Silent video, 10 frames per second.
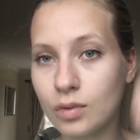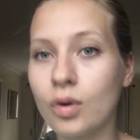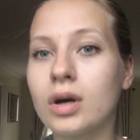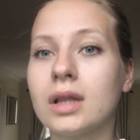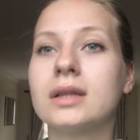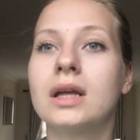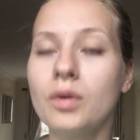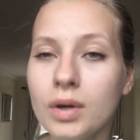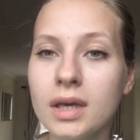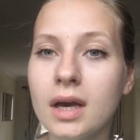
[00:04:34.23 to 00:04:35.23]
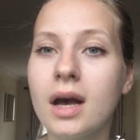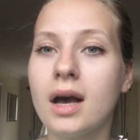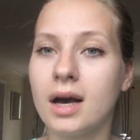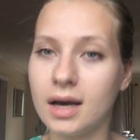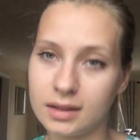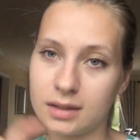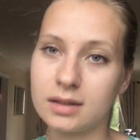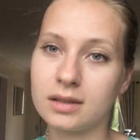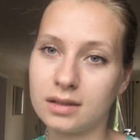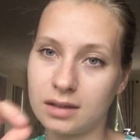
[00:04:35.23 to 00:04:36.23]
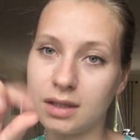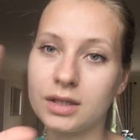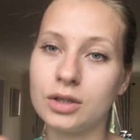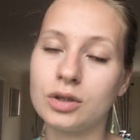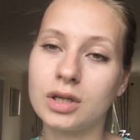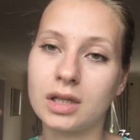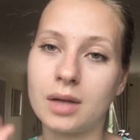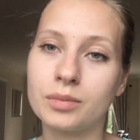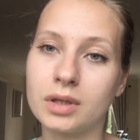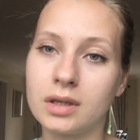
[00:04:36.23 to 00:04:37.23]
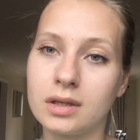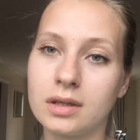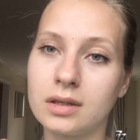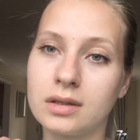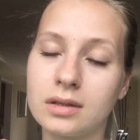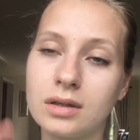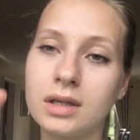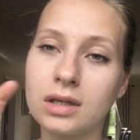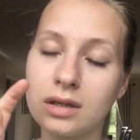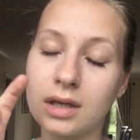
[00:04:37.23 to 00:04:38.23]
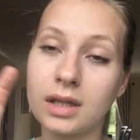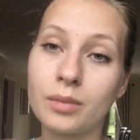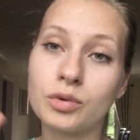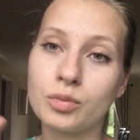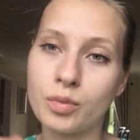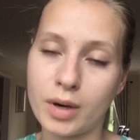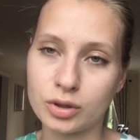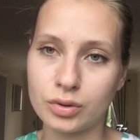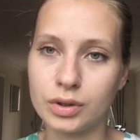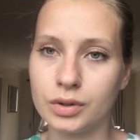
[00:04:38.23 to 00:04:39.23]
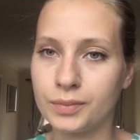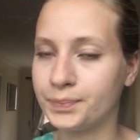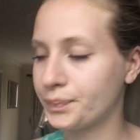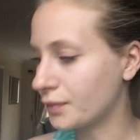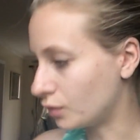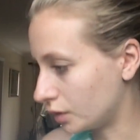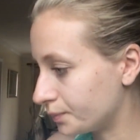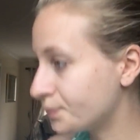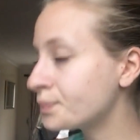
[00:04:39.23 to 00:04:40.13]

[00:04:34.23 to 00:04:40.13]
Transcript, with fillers: около дороги, этот э, их рекламный, э, рекламную бумажку. Их, вот.